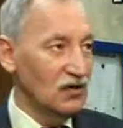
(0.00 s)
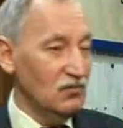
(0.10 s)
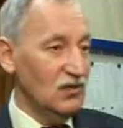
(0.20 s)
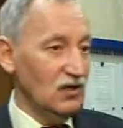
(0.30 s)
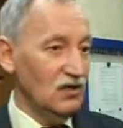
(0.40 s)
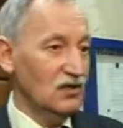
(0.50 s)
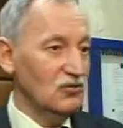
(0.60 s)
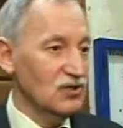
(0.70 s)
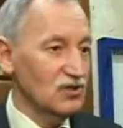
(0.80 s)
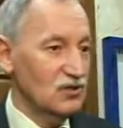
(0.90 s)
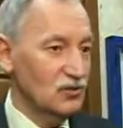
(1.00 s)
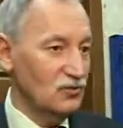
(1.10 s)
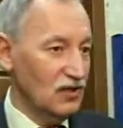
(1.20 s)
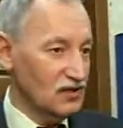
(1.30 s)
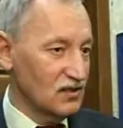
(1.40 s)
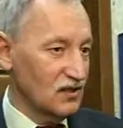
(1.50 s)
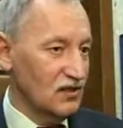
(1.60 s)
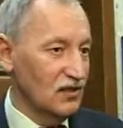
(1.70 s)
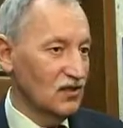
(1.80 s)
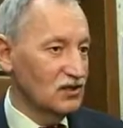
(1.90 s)
Niemniej jednak już jest sytuacja,
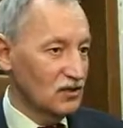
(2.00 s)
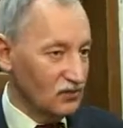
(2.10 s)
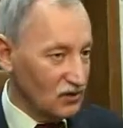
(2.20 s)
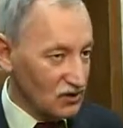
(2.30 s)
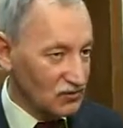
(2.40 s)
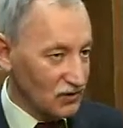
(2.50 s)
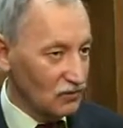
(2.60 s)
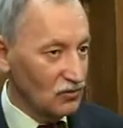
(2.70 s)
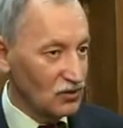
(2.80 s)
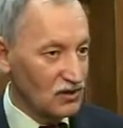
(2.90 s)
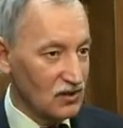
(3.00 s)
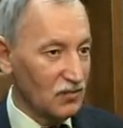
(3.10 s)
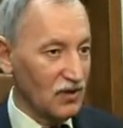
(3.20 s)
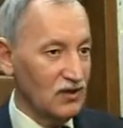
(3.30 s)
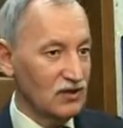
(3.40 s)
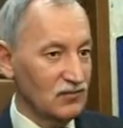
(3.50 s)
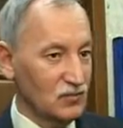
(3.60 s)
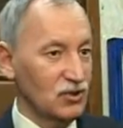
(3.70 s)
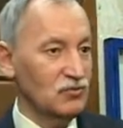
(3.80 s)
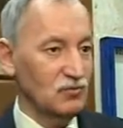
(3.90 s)
czerwone światełko się zapala, że w
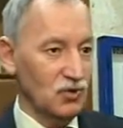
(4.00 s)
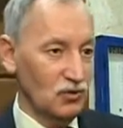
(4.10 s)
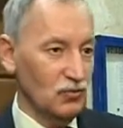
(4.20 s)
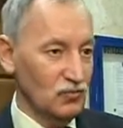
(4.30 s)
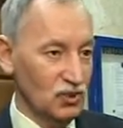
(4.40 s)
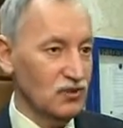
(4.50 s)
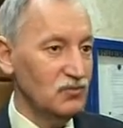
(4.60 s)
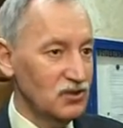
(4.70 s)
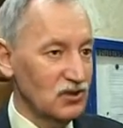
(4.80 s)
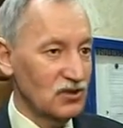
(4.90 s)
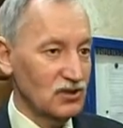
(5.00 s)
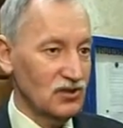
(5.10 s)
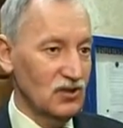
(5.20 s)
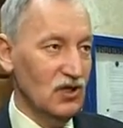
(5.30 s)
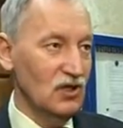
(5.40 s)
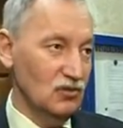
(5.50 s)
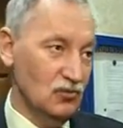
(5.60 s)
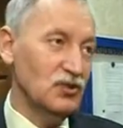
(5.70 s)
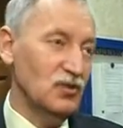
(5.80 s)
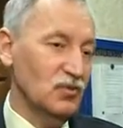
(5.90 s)
przyszłym roku może być gorzej i
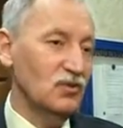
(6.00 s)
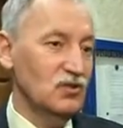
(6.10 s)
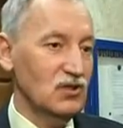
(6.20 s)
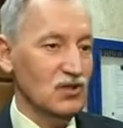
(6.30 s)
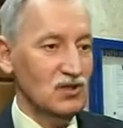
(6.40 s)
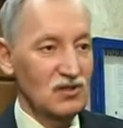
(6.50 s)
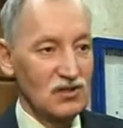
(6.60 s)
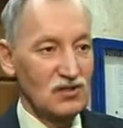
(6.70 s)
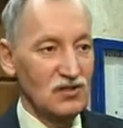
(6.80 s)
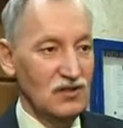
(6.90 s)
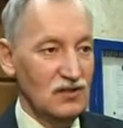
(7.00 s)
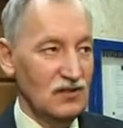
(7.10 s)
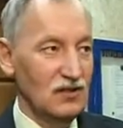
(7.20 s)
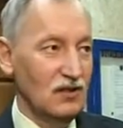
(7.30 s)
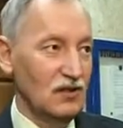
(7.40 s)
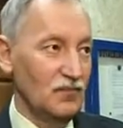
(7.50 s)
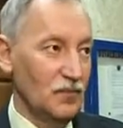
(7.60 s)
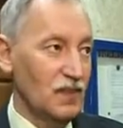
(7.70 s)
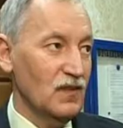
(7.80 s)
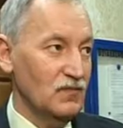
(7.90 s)
tu trzeba podjąć jakieś decyzje.
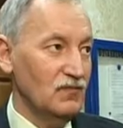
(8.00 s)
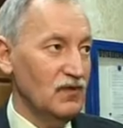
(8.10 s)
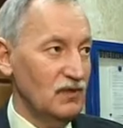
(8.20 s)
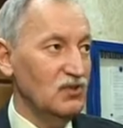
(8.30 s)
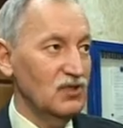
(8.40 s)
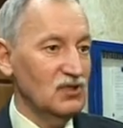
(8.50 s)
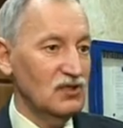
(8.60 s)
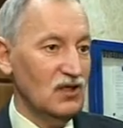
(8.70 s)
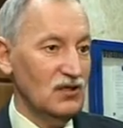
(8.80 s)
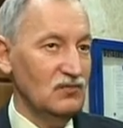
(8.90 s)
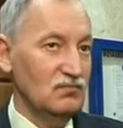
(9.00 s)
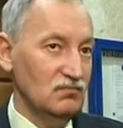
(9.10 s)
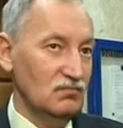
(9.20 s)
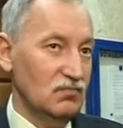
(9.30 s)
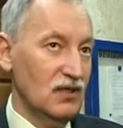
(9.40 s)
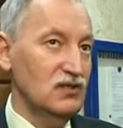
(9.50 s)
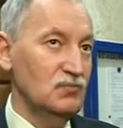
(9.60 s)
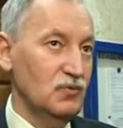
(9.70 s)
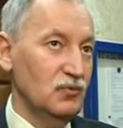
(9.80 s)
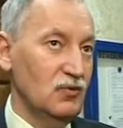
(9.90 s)
Mm, wydaje mi się, że
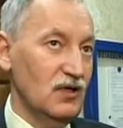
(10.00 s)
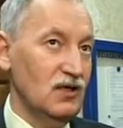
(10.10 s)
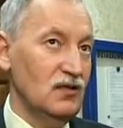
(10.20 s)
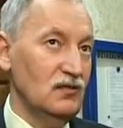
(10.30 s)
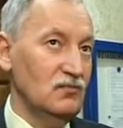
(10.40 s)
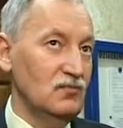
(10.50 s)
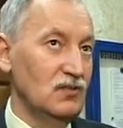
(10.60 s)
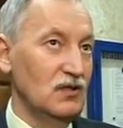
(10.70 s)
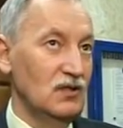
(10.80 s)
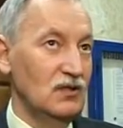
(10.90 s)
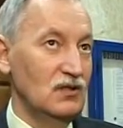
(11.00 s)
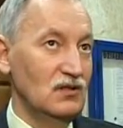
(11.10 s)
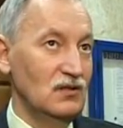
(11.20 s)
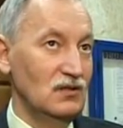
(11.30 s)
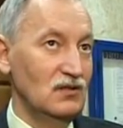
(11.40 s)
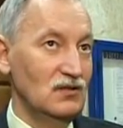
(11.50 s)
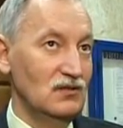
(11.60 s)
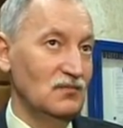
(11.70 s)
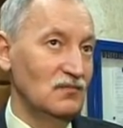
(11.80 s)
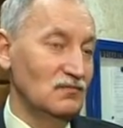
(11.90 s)
najbardziej popularną
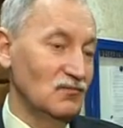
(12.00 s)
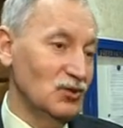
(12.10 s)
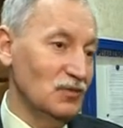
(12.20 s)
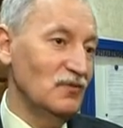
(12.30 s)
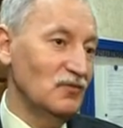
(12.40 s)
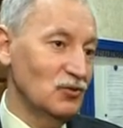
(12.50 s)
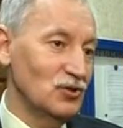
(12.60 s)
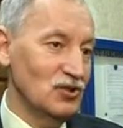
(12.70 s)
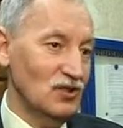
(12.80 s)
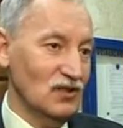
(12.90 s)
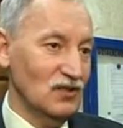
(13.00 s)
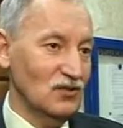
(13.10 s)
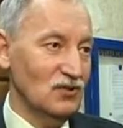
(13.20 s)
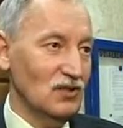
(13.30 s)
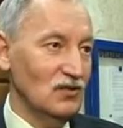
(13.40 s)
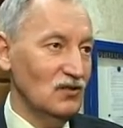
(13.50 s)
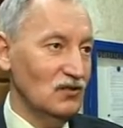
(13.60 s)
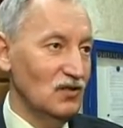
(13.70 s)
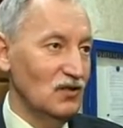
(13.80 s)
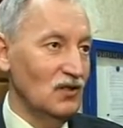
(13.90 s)
y, musimy wrócić jednak do
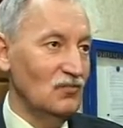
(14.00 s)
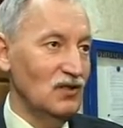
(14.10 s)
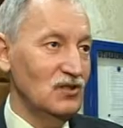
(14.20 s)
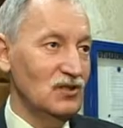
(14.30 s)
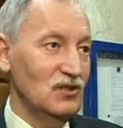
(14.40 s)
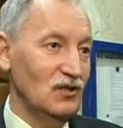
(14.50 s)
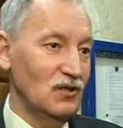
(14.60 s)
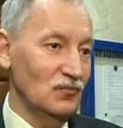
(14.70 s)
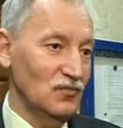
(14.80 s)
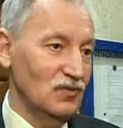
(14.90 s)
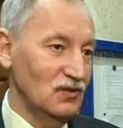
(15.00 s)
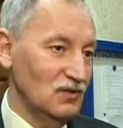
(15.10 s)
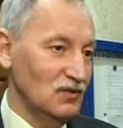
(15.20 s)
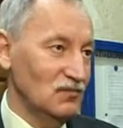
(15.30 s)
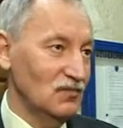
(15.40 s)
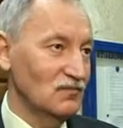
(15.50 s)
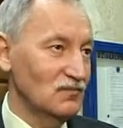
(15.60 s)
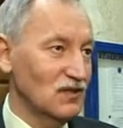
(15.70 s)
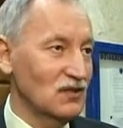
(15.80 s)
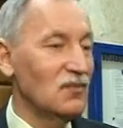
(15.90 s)
tego, będzie
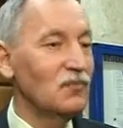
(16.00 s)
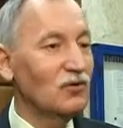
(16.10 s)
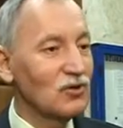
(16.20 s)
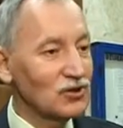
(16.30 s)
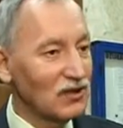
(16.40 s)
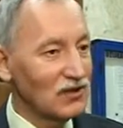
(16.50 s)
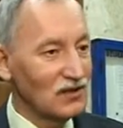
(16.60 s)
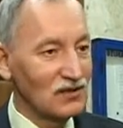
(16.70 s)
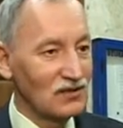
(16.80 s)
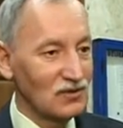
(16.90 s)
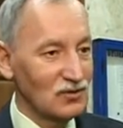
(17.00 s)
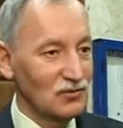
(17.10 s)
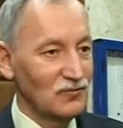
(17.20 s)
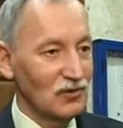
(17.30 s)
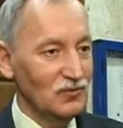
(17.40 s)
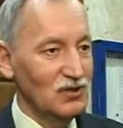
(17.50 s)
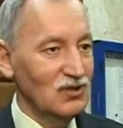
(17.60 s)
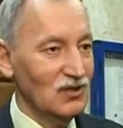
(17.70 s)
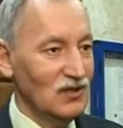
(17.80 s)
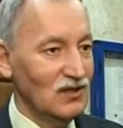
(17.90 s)
jak gdyby połączenie, znów
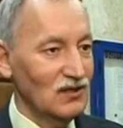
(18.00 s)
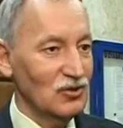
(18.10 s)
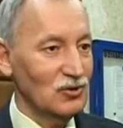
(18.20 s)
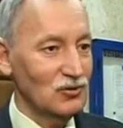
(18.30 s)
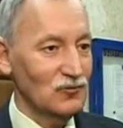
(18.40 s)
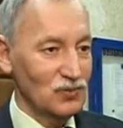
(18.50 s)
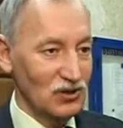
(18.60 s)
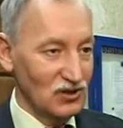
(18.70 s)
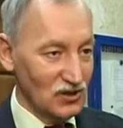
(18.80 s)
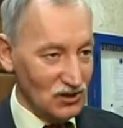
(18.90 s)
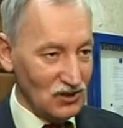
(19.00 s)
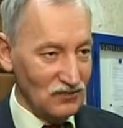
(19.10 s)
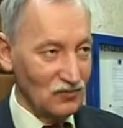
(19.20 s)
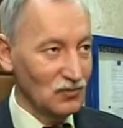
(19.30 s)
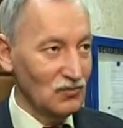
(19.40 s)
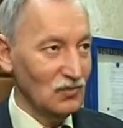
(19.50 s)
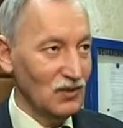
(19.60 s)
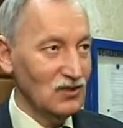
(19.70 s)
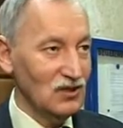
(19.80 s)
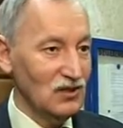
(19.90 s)
obniżka kosztów, przejrzeć się w którym
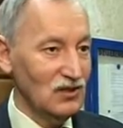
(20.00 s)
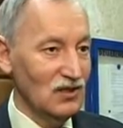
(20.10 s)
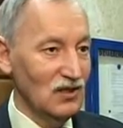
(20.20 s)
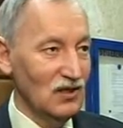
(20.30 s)
momencie.